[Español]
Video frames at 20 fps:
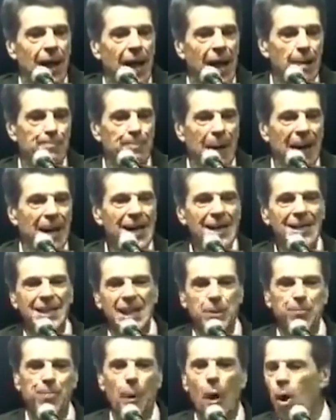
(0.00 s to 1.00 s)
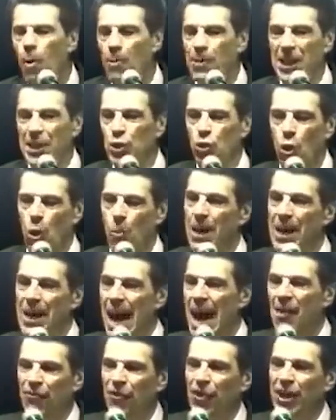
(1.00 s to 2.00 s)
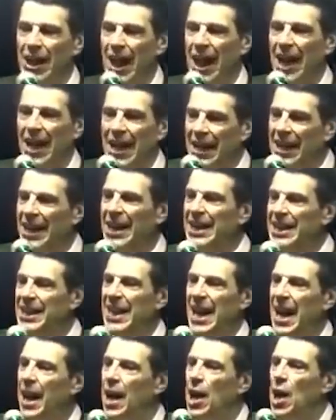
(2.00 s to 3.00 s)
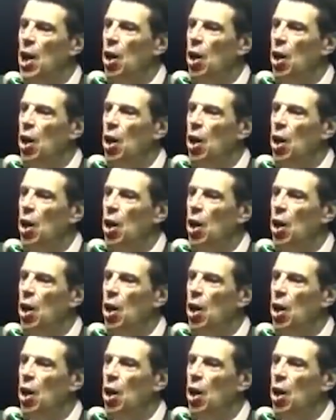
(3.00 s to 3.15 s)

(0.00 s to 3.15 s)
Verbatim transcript: En países pobres como en África, en India